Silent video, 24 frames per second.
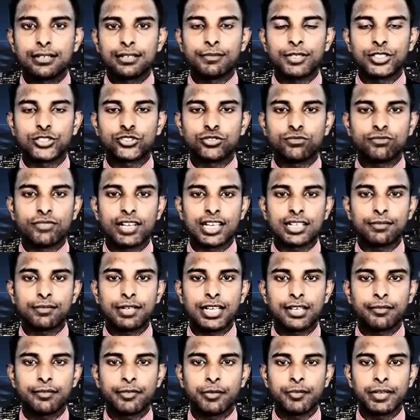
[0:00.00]
மற்றும்
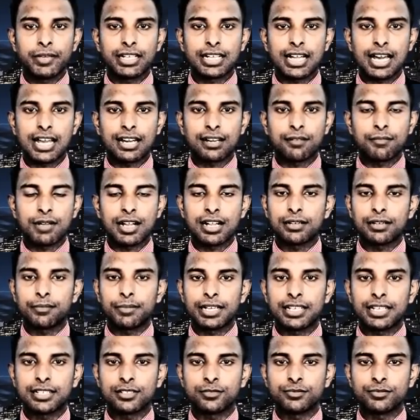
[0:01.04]
வருமானமின்மை காரணமாக
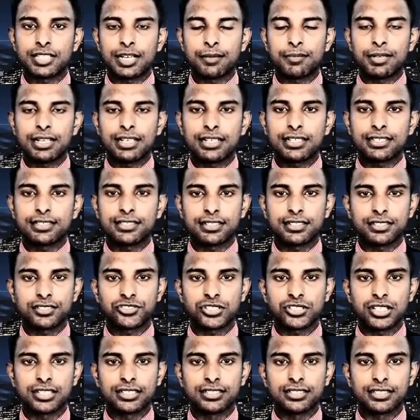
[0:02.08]
பலரும் தமிழகத்திற்கு
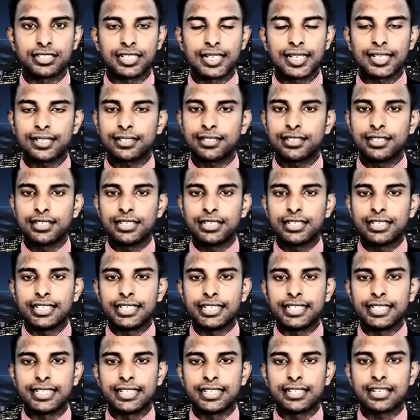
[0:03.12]
செல்கின்றனர்
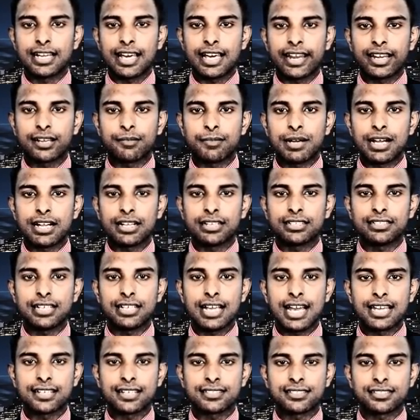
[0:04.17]
இதன் காரணமாக
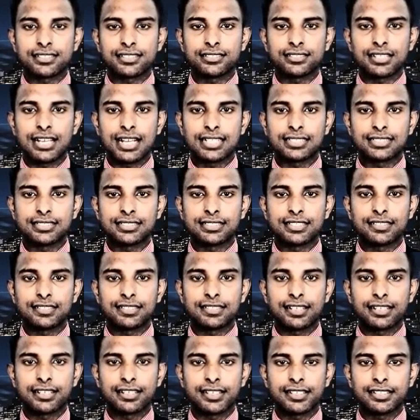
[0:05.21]
அரசிற்கு
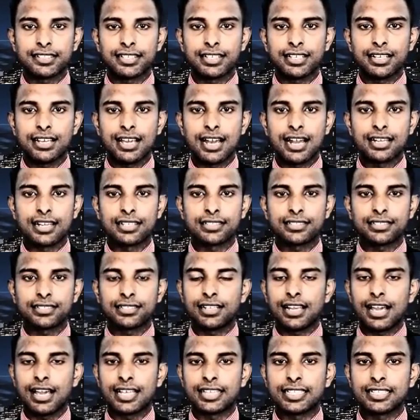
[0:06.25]
ராஜதந்திர ரீதியில்
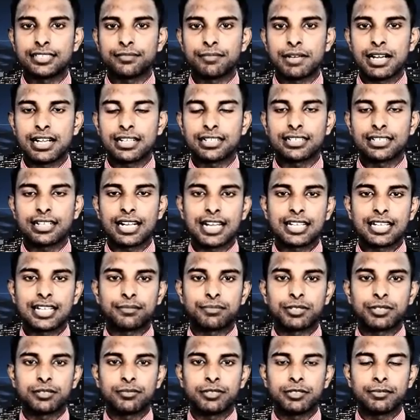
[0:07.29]
அழுத்தங்கள் அதிகமாக
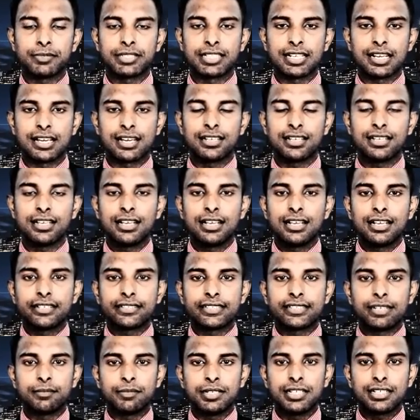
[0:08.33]
காணப்படும் என்பதனால்
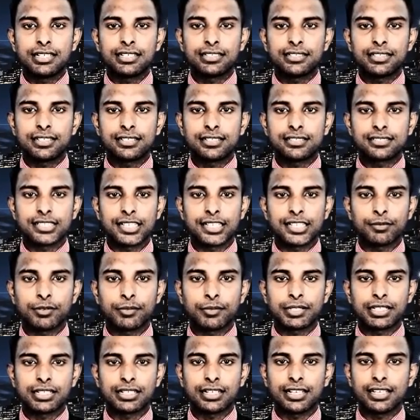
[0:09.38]
தமிழகத்திற்கு
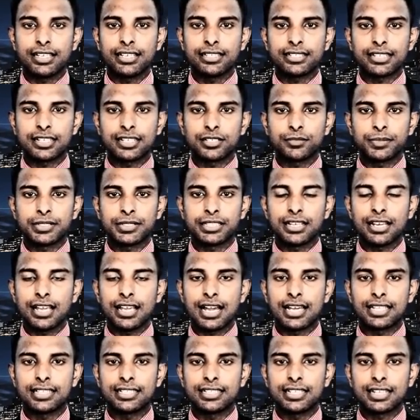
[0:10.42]
செல்பவர்களை தடுப்பதில்
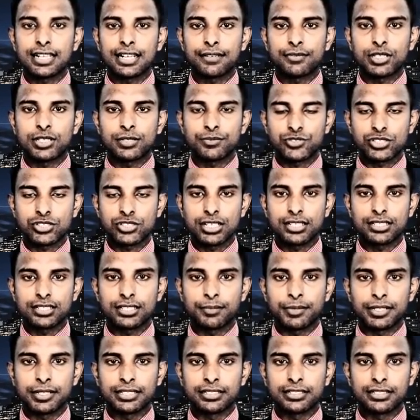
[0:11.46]
அதிக கவனம்
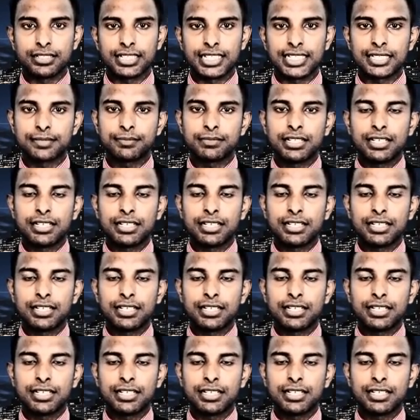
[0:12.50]
செலுத்தப்படுகின்றது